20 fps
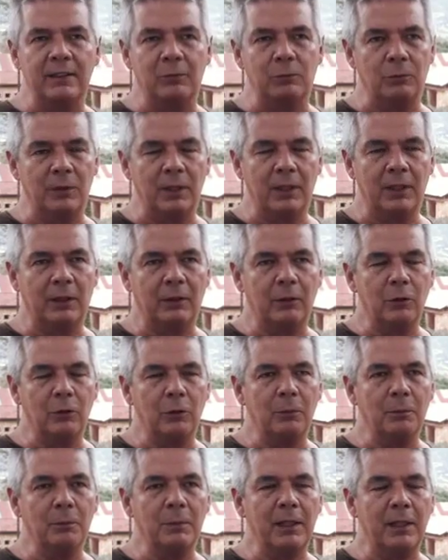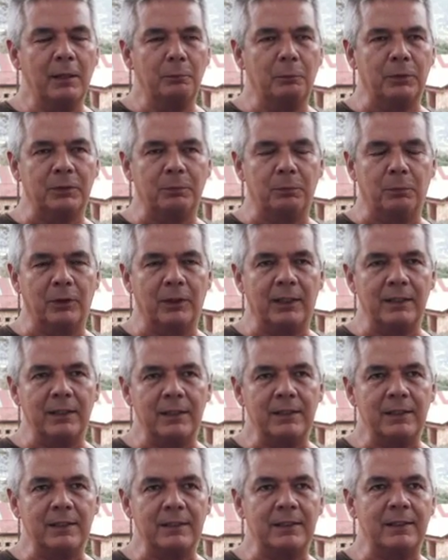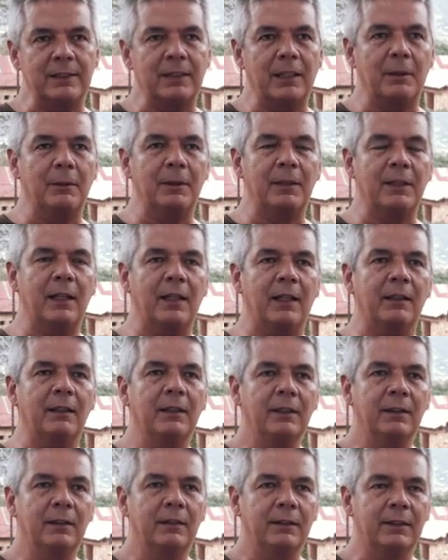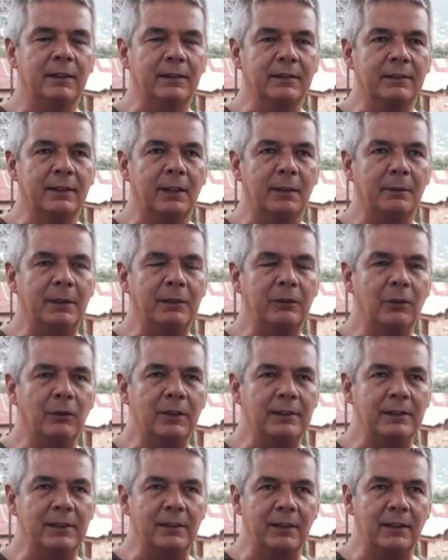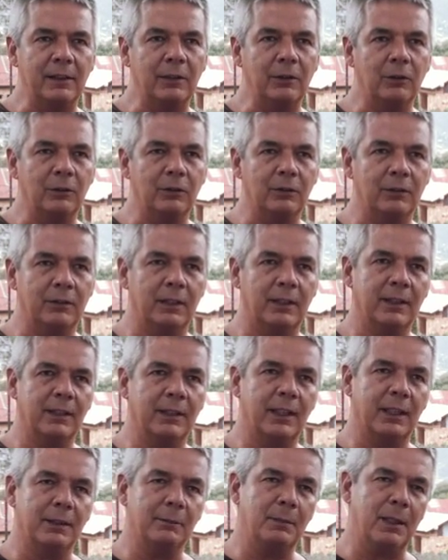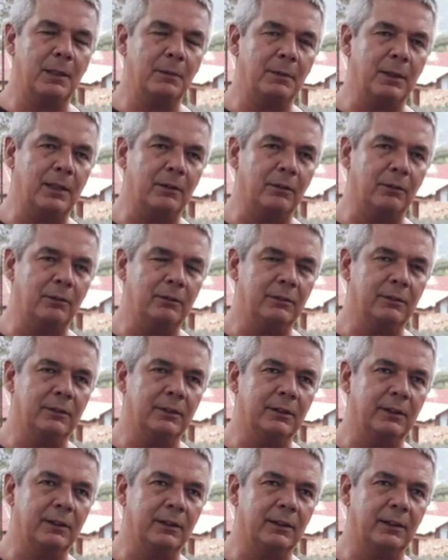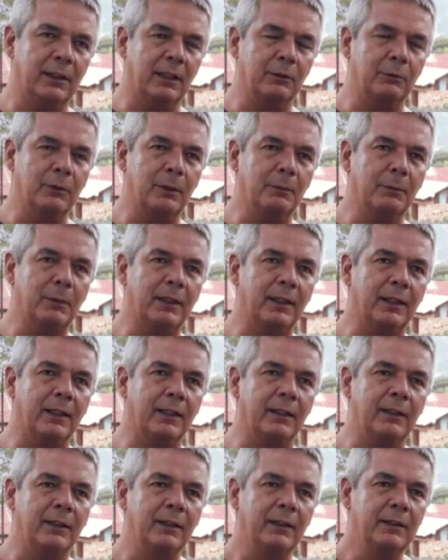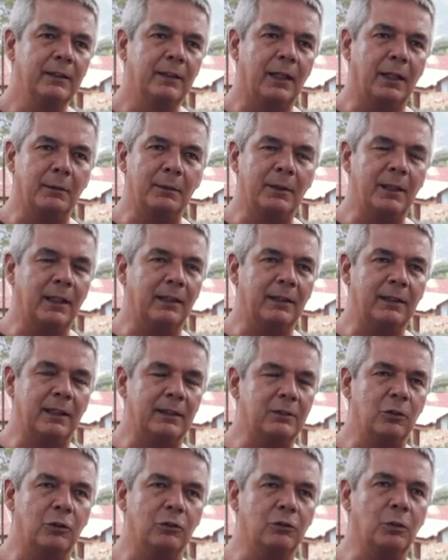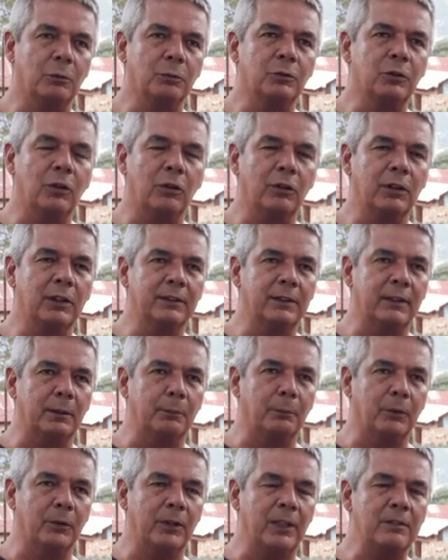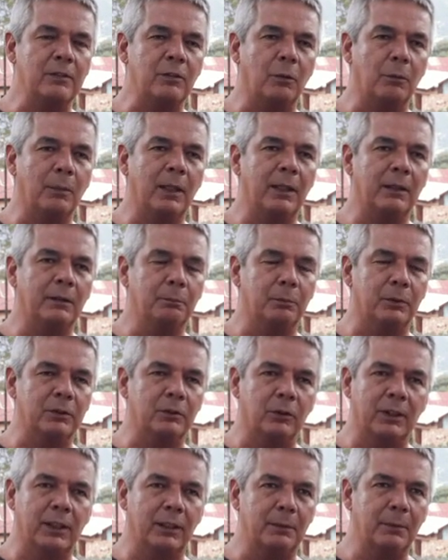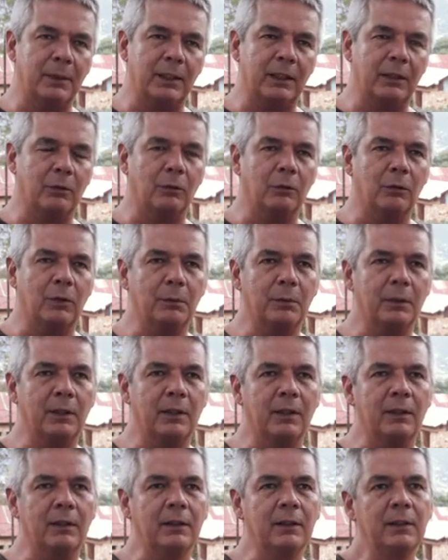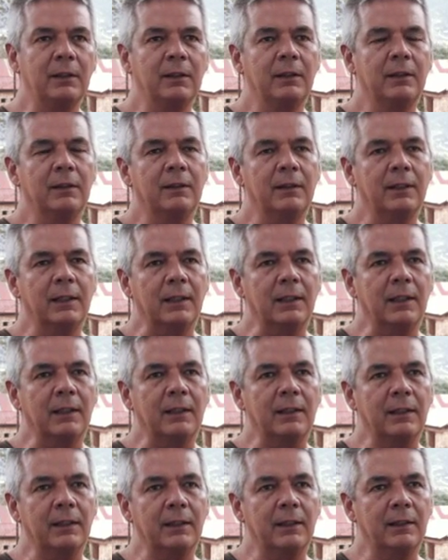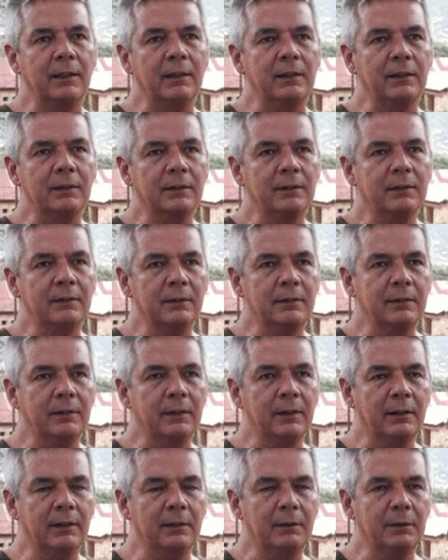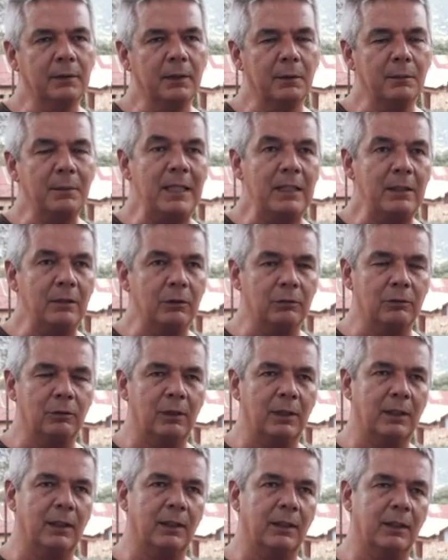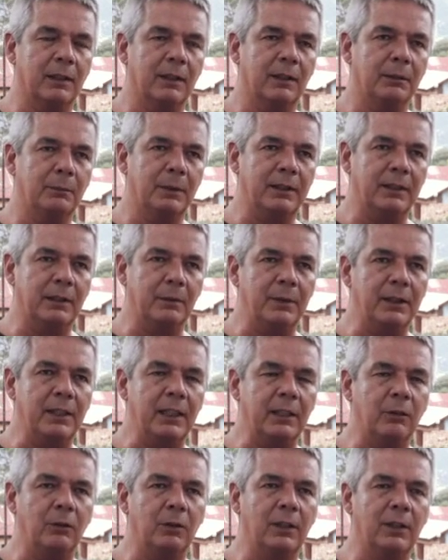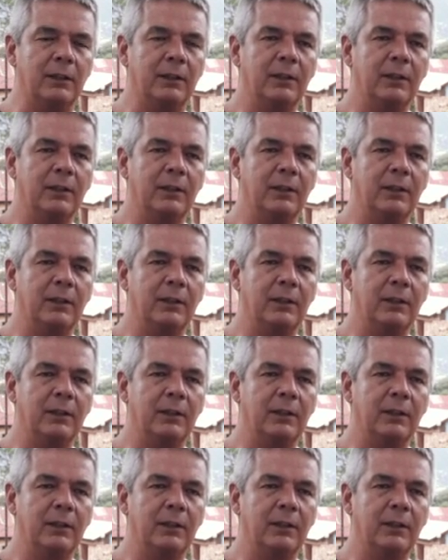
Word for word: estudiar agronomía, pues porque necesitaba ya, este, habiendo decidido dedicarme al vino, eh, de alguna manera había las dos opciones que podías tomar, puesto que en México no había la carrera de, de vinos o la carrera vitivinícola